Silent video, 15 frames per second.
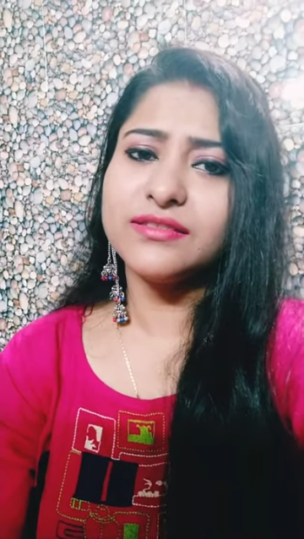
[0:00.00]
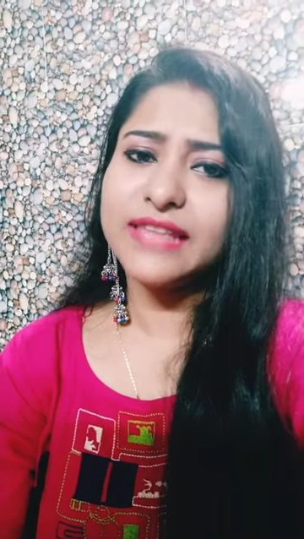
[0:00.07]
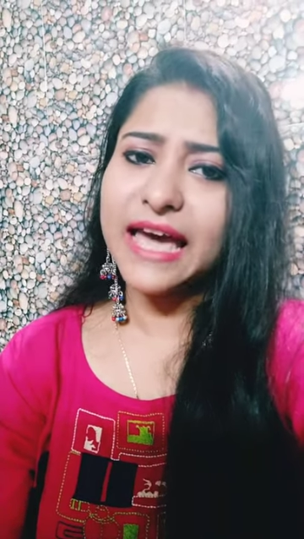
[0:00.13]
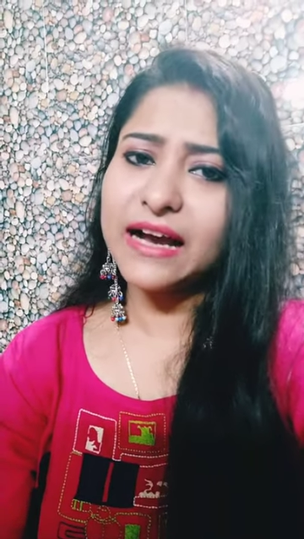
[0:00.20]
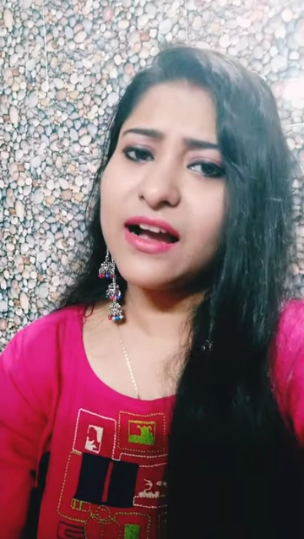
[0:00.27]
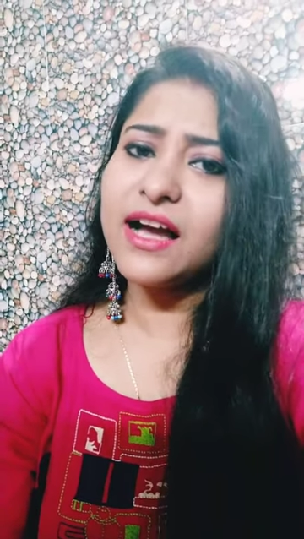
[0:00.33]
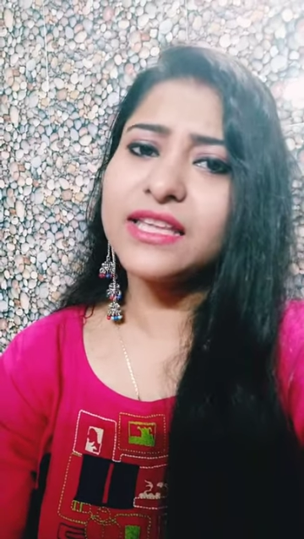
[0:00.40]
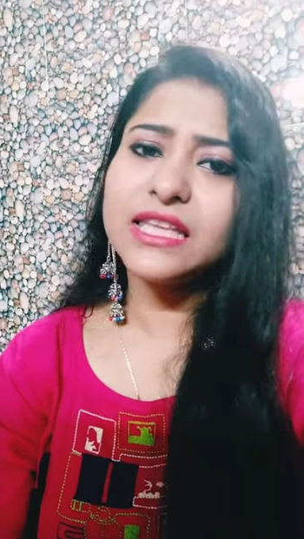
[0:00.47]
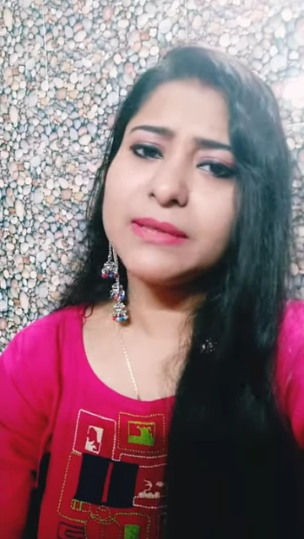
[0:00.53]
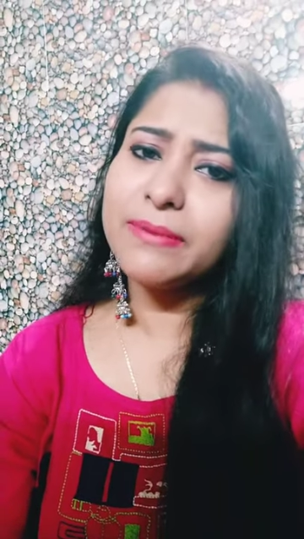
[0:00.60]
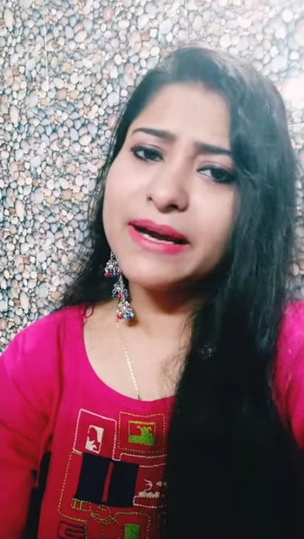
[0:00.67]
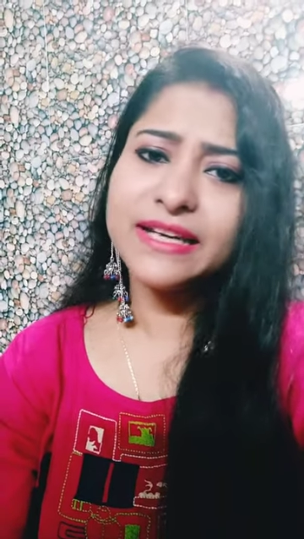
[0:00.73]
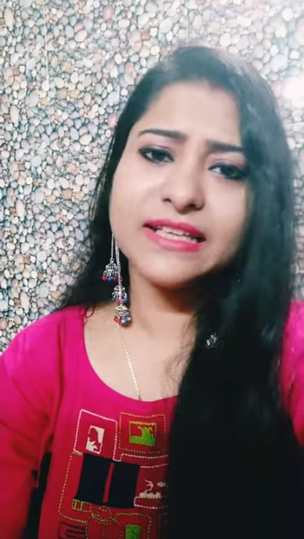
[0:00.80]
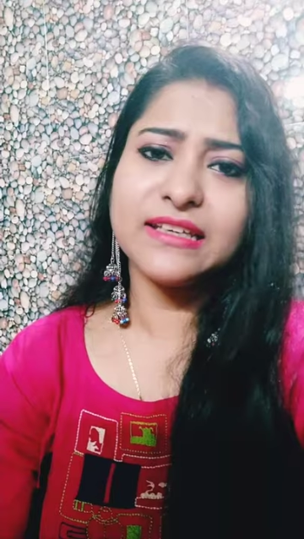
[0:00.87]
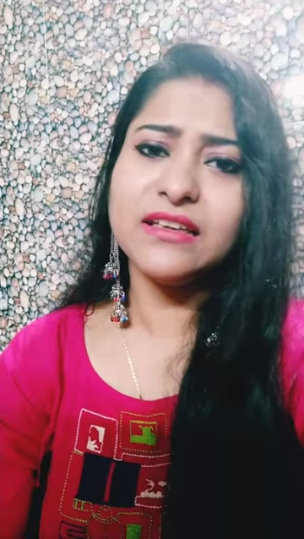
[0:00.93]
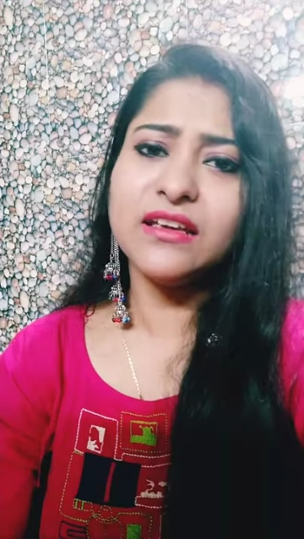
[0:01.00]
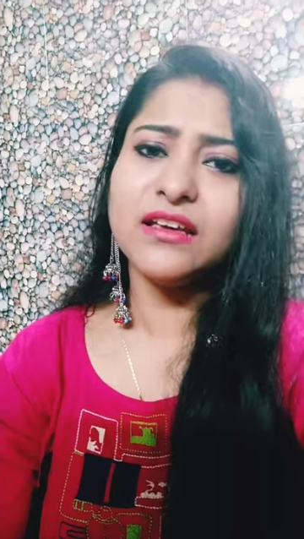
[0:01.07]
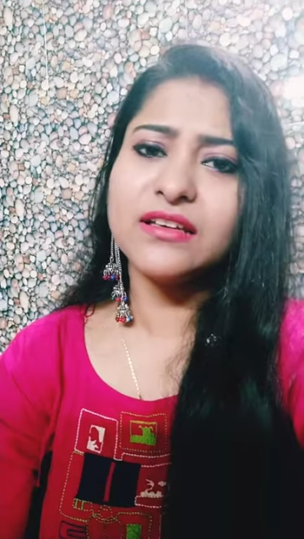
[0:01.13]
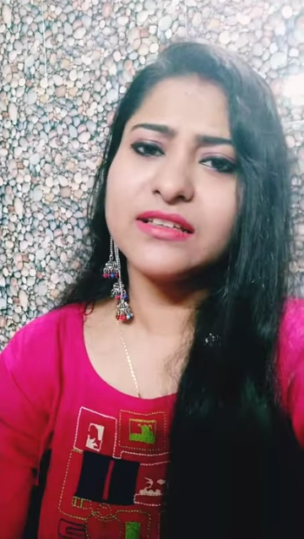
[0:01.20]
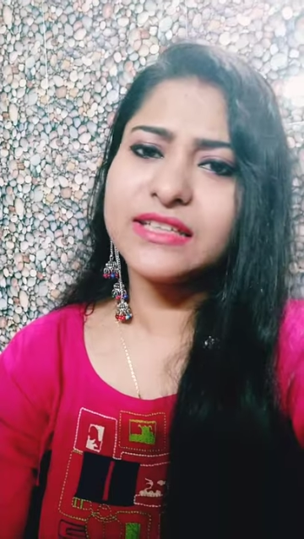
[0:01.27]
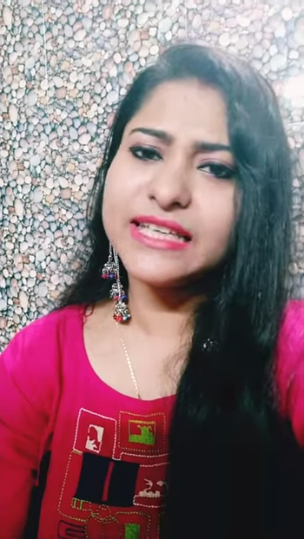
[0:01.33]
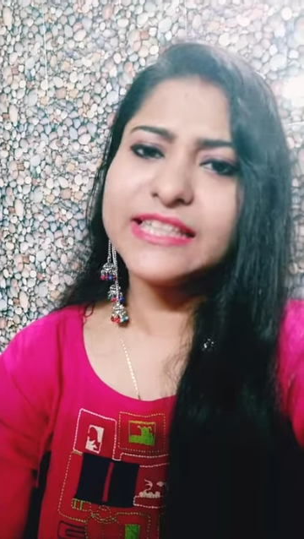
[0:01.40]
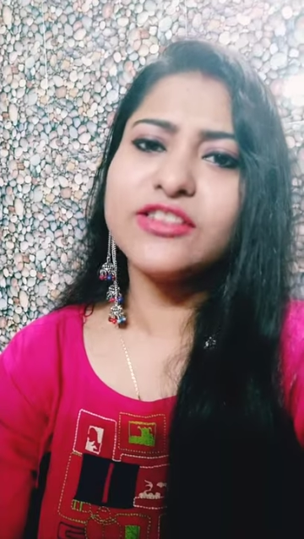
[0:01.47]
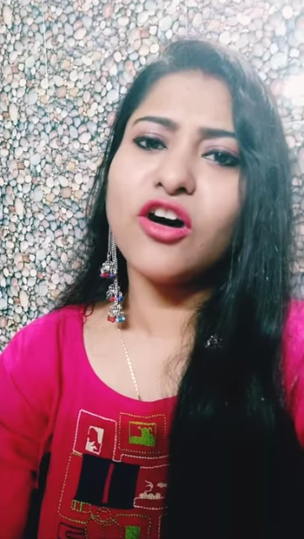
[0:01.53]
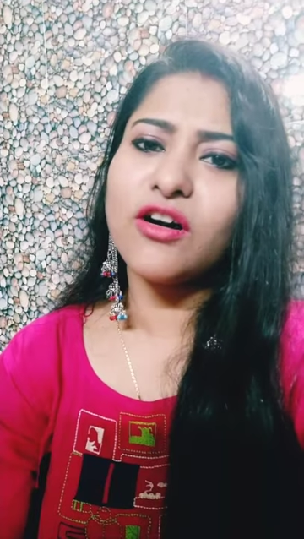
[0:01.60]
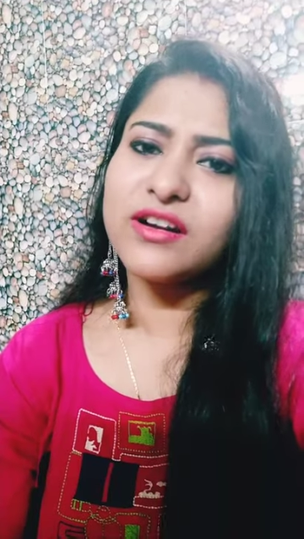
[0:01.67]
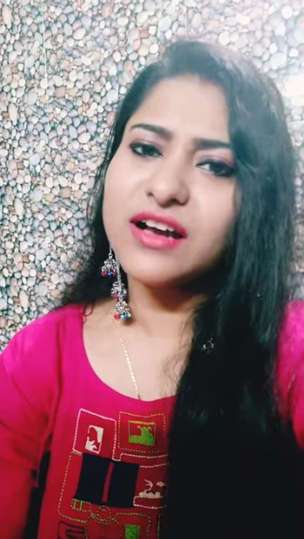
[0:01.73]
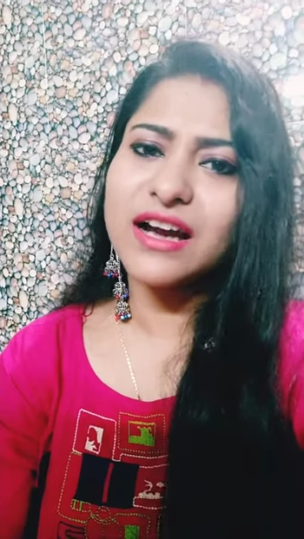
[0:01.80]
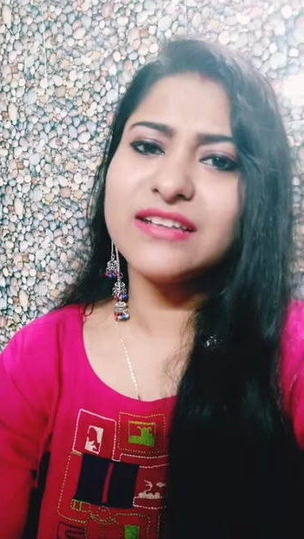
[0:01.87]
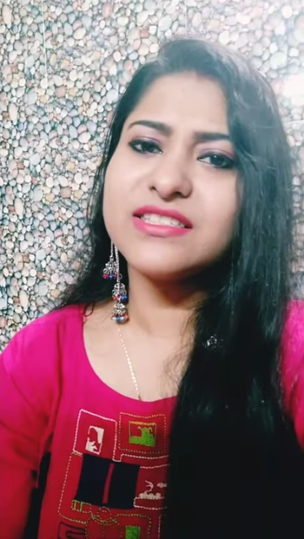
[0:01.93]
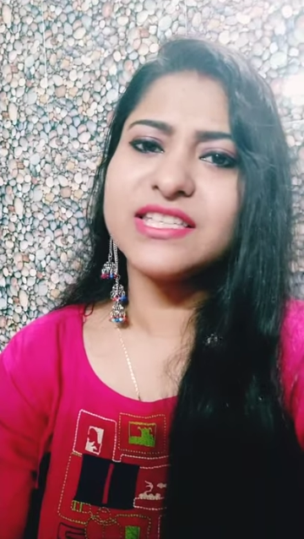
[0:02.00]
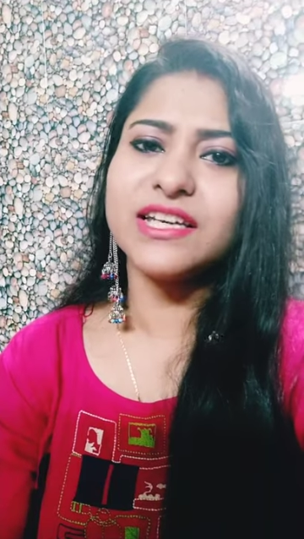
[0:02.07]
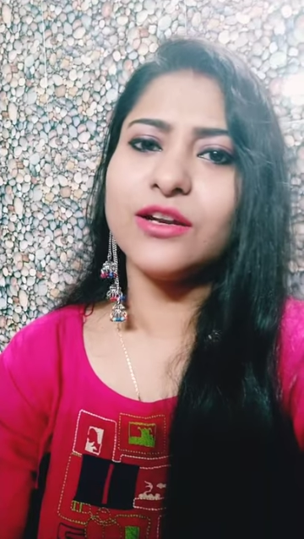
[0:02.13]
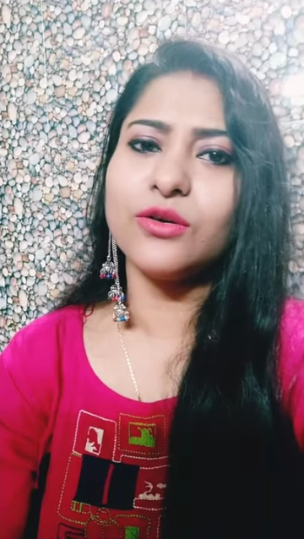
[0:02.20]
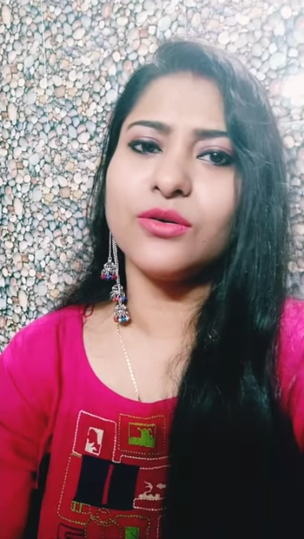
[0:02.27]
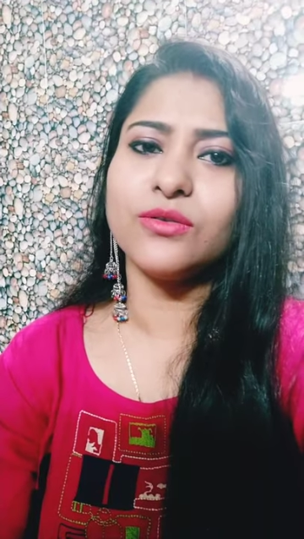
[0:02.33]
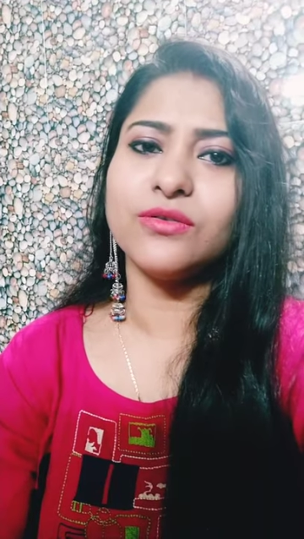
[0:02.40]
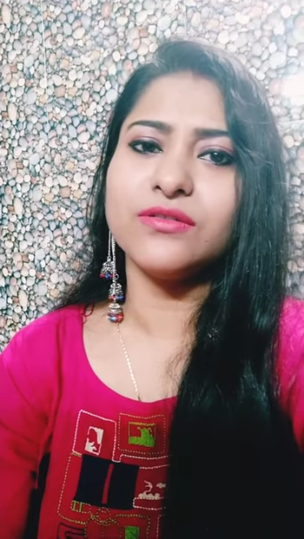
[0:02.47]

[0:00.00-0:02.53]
দেখা দেবারই কি দরকার ছিল